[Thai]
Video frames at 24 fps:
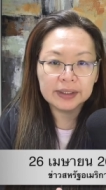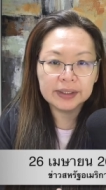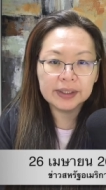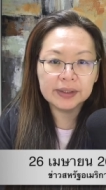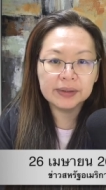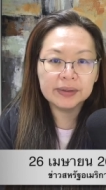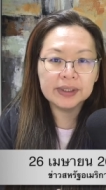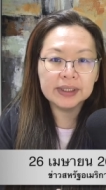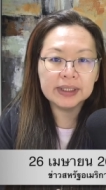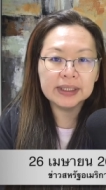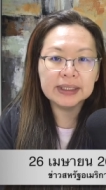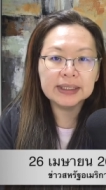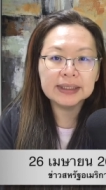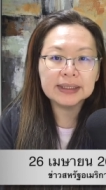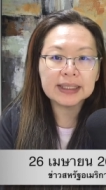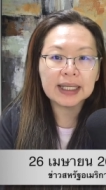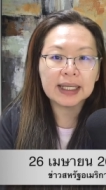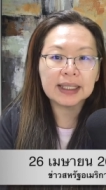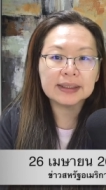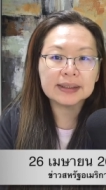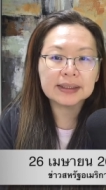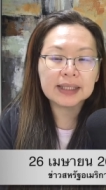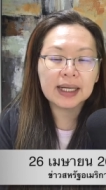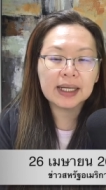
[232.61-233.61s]
ดีลนี้
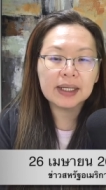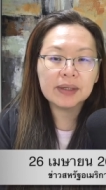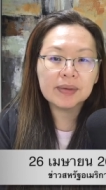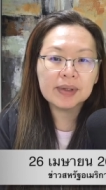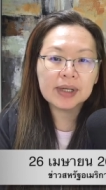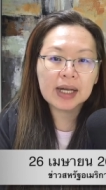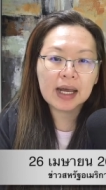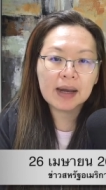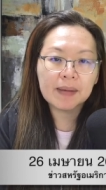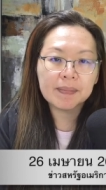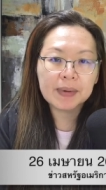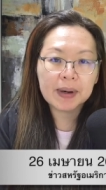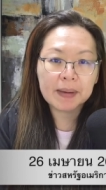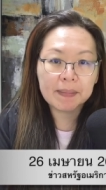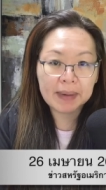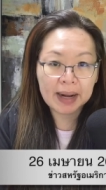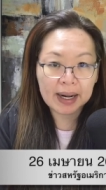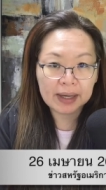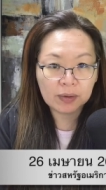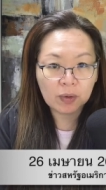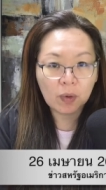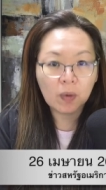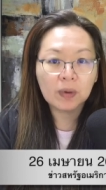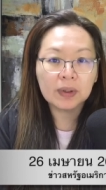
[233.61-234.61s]
จะใช้เวลาประ
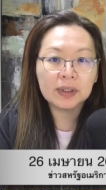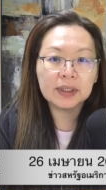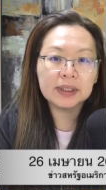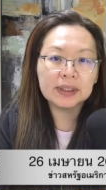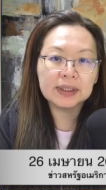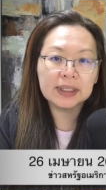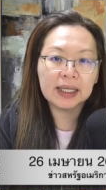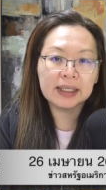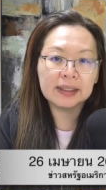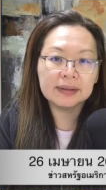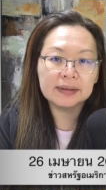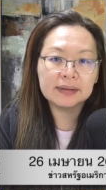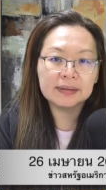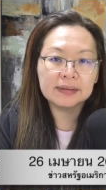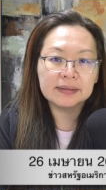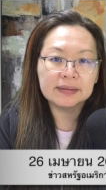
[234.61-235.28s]
มาณ6 เดือน